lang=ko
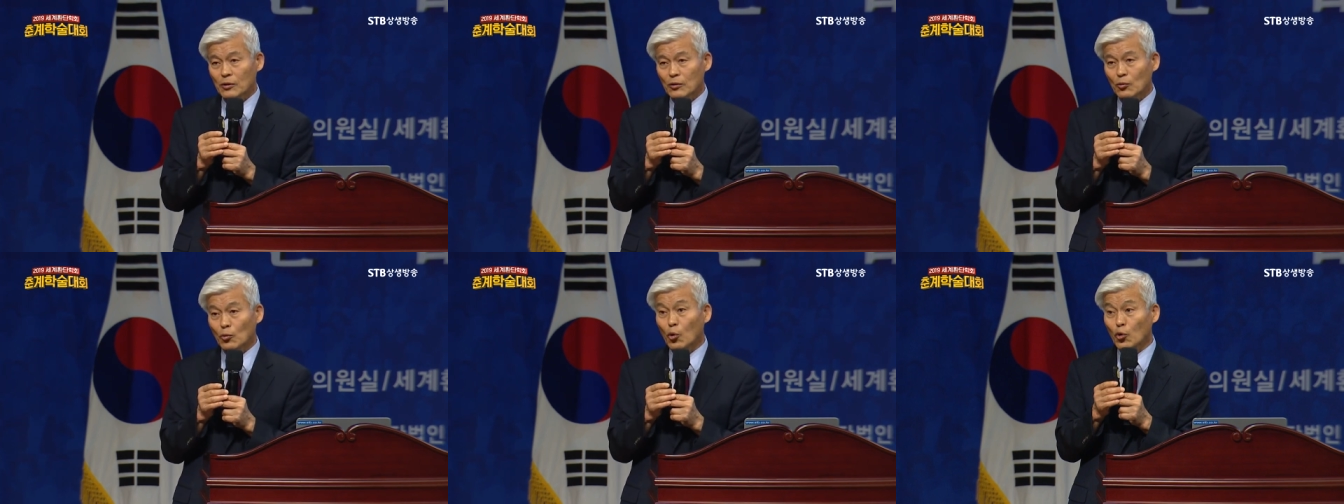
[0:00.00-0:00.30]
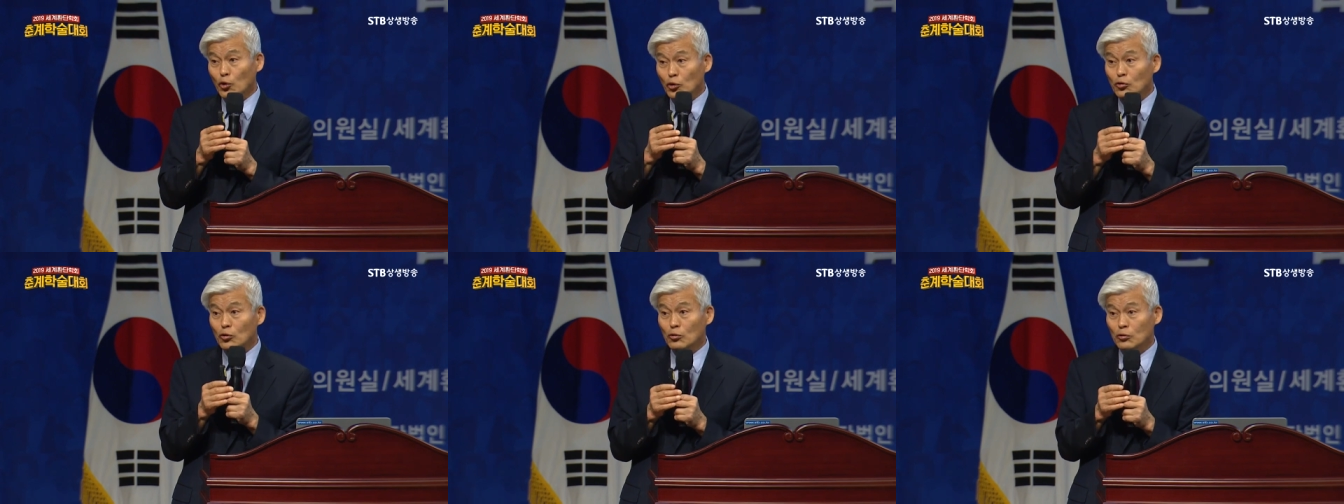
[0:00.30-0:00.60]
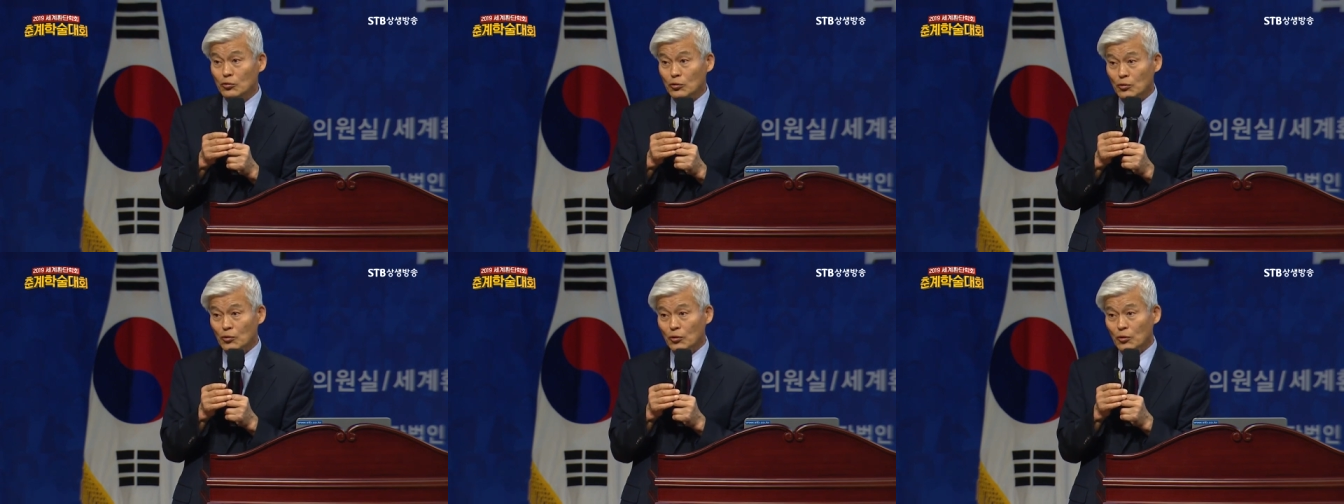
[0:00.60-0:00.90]
고려도
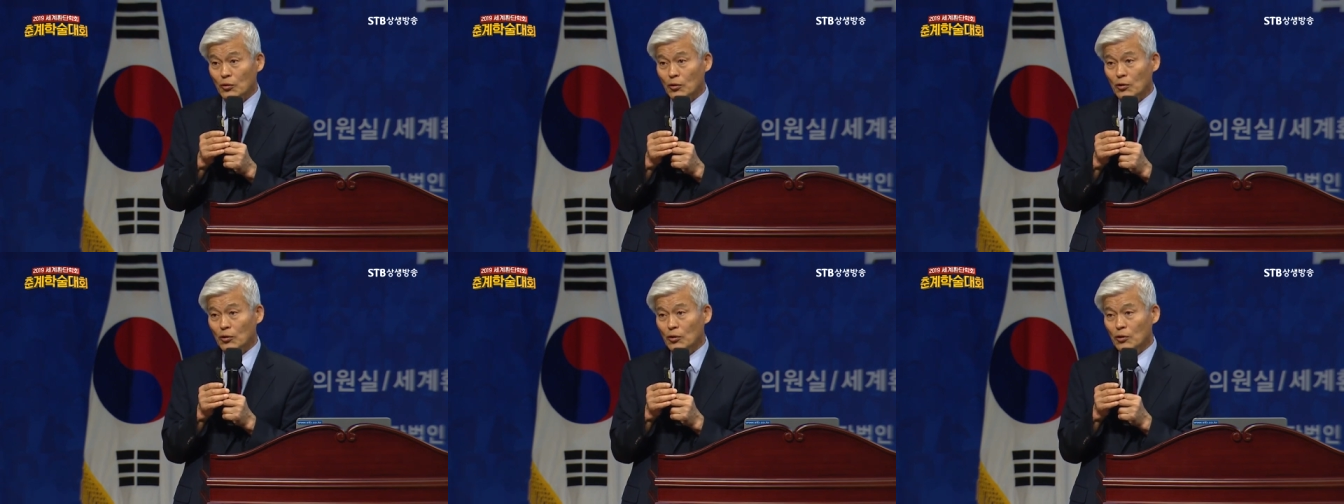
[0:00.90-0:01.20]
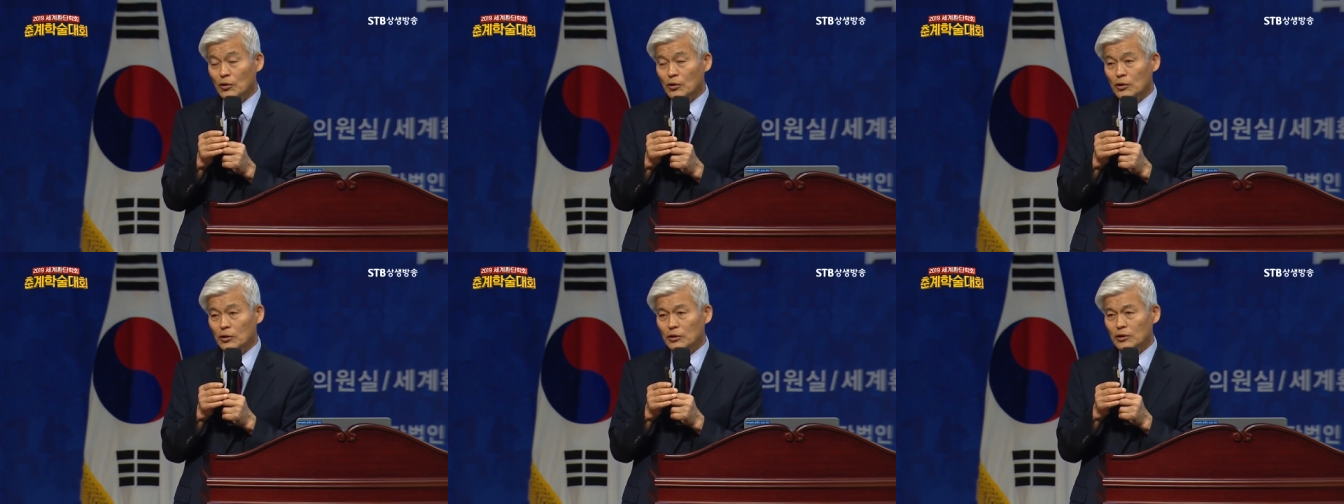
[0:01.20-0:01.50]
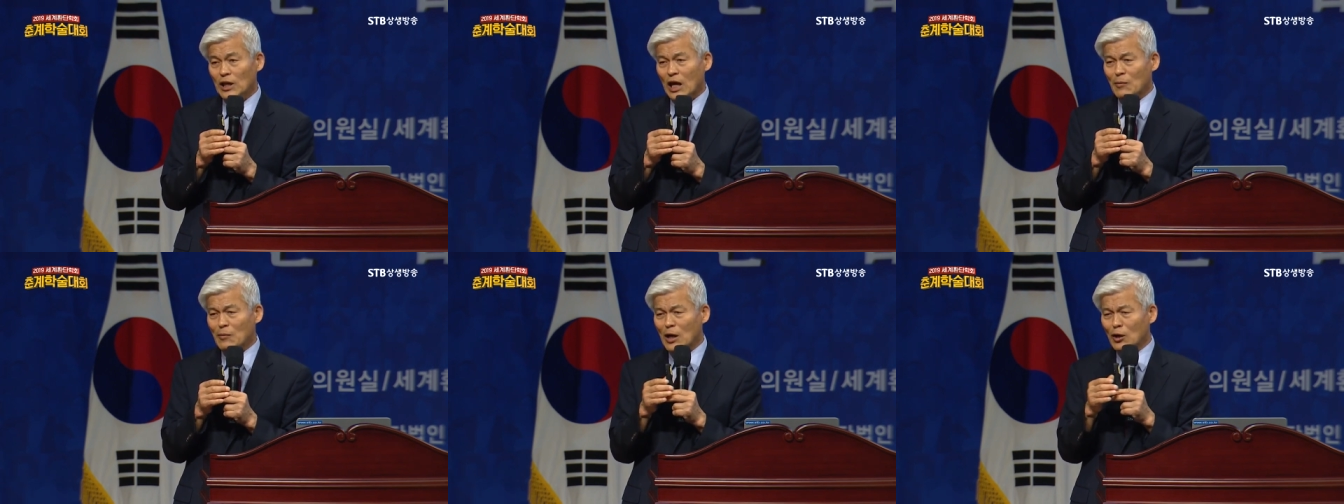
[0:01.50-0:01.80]
그렇고요.
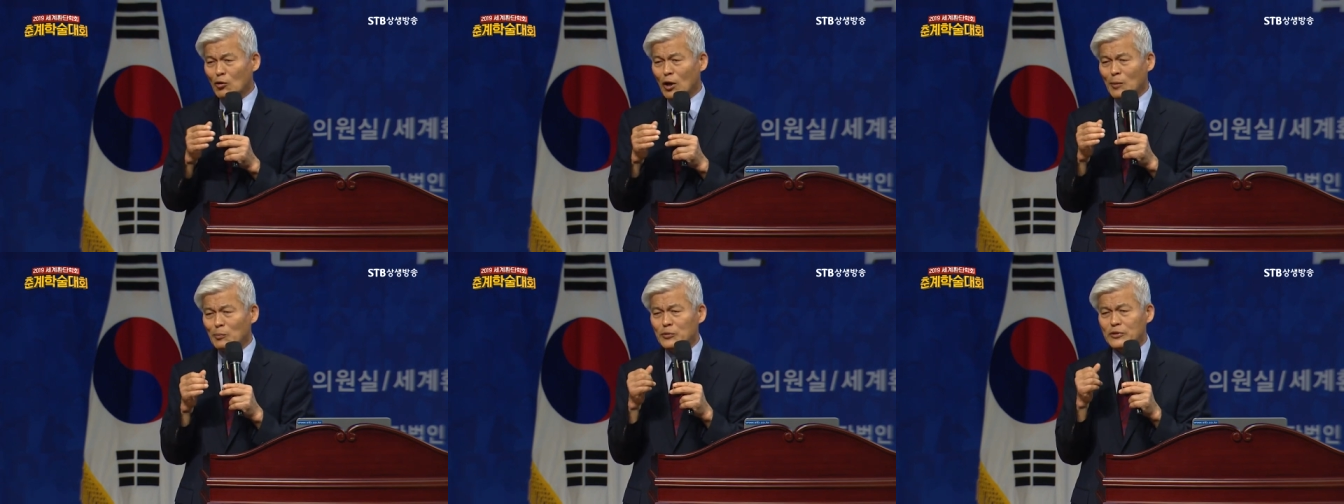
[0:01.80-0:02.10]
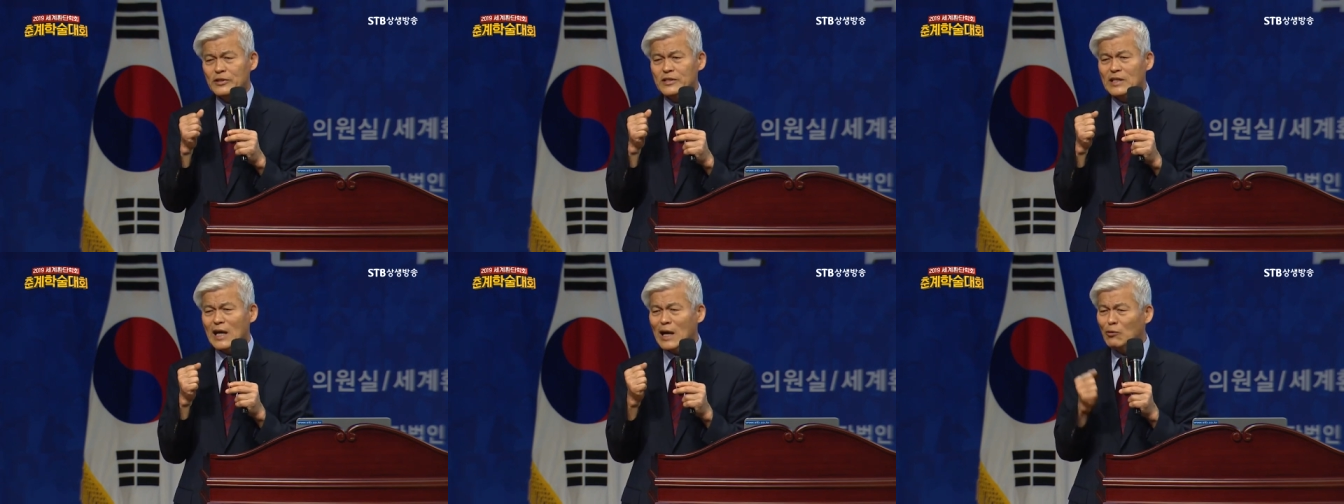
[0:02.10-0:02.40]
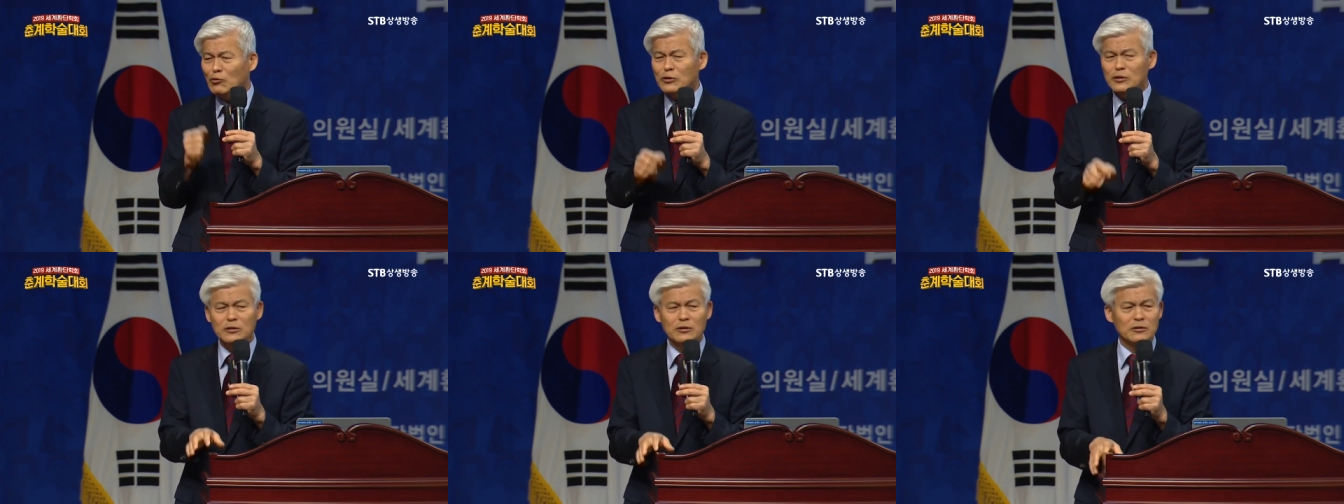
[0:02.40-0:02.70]
남하고 한번
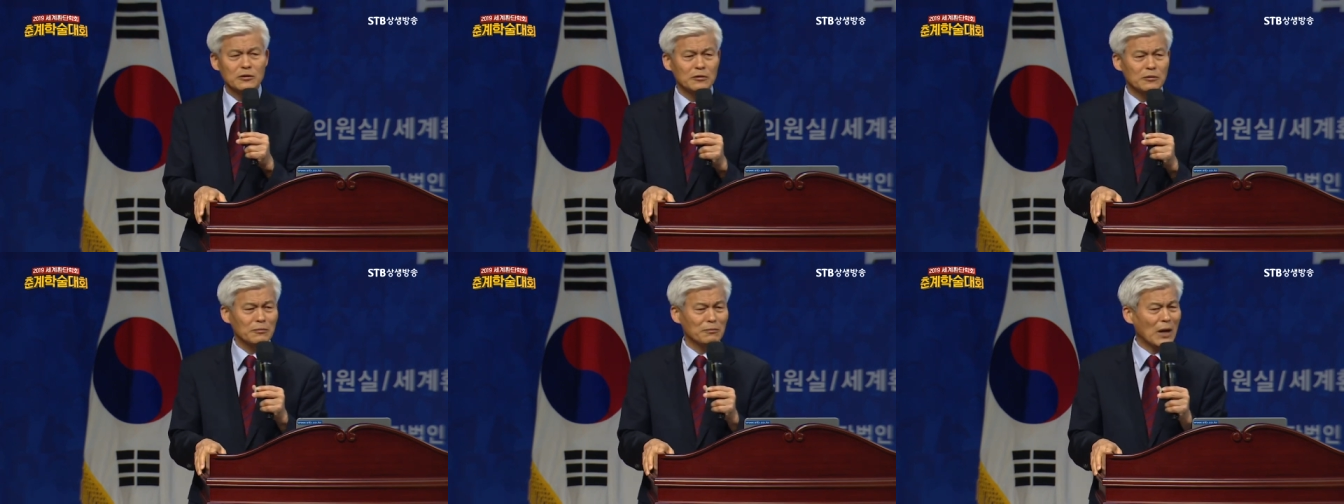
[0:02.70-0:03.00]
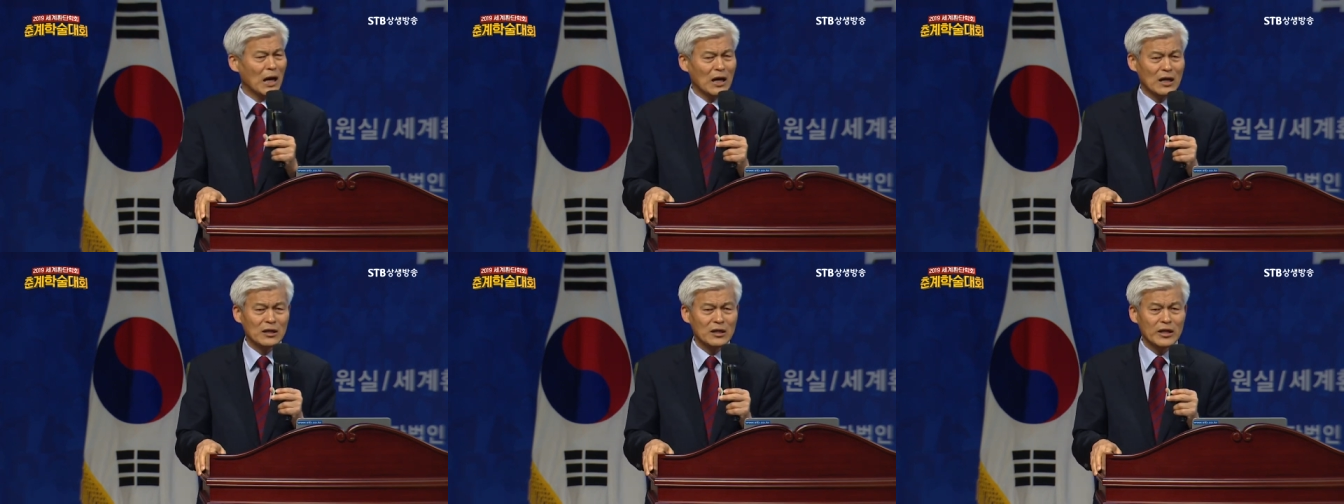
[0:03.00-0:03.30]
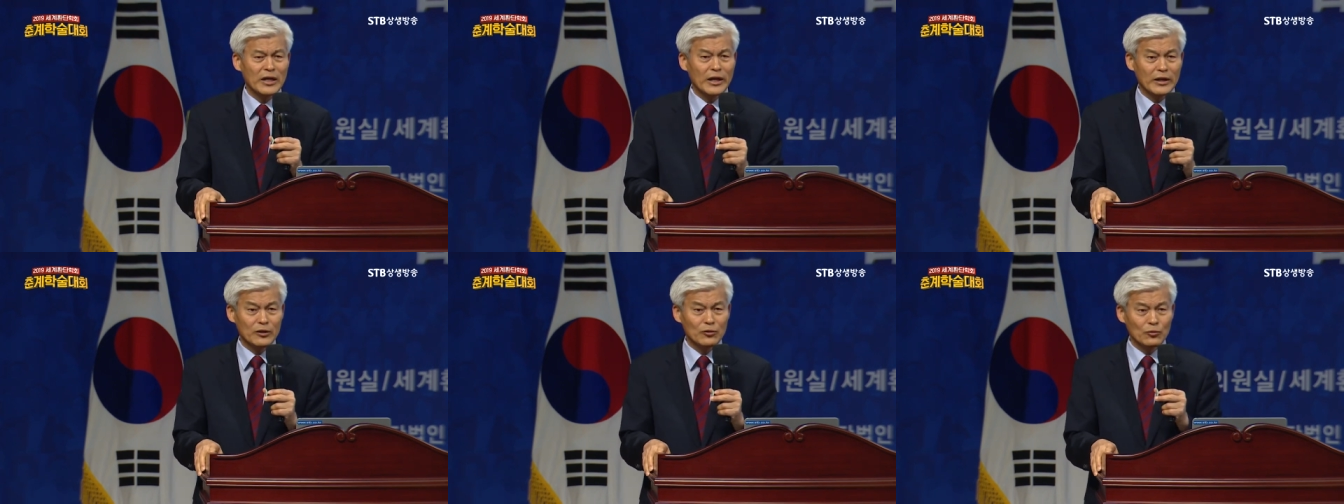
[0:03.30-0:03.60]
싸워서 망하는
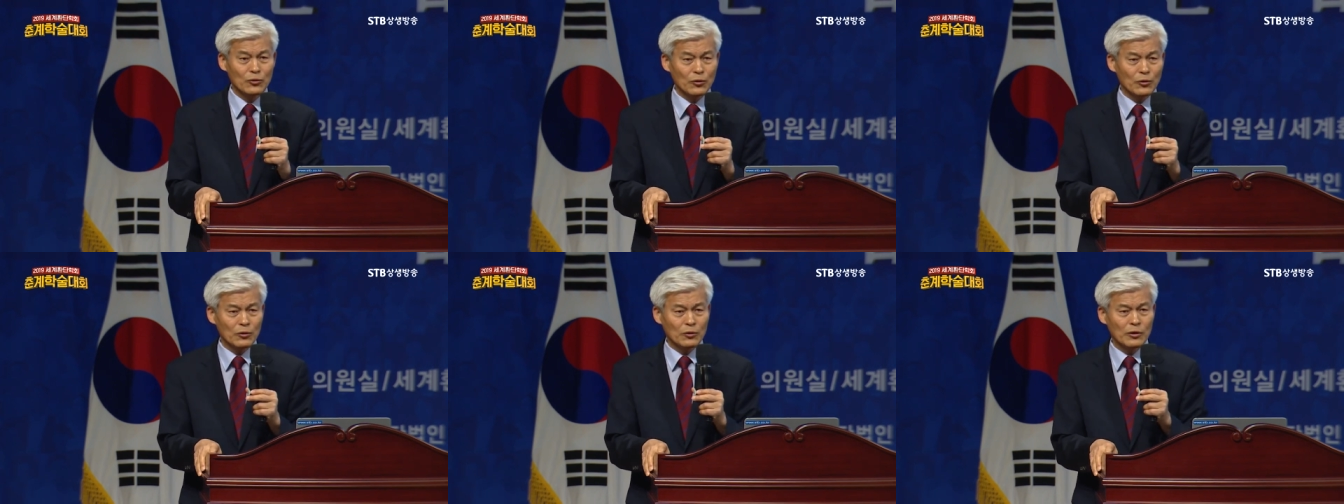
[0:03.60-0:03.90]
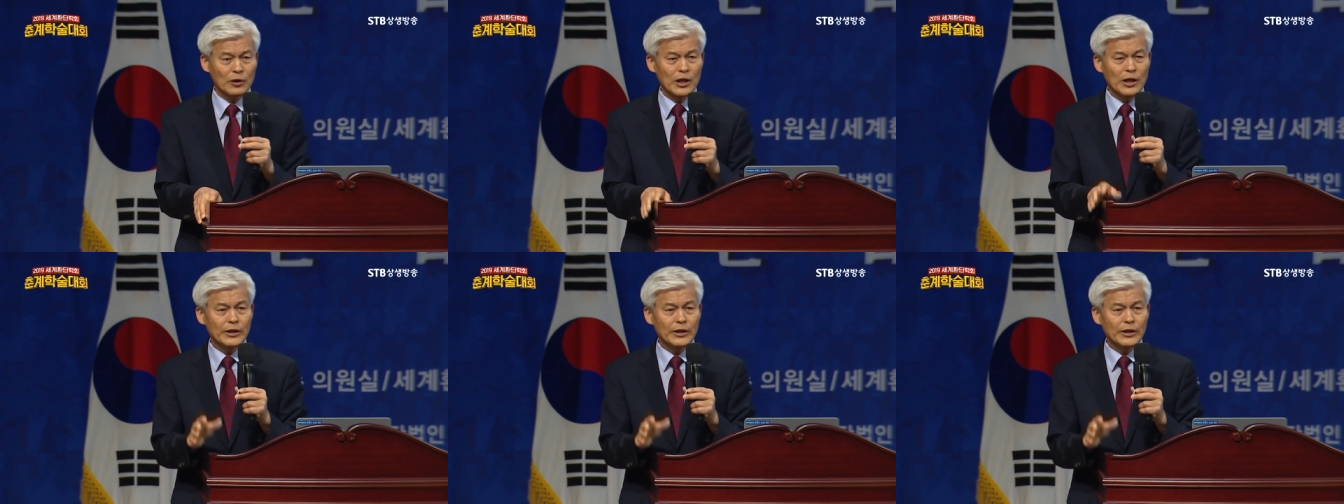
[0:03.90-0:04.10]
게 아니고요.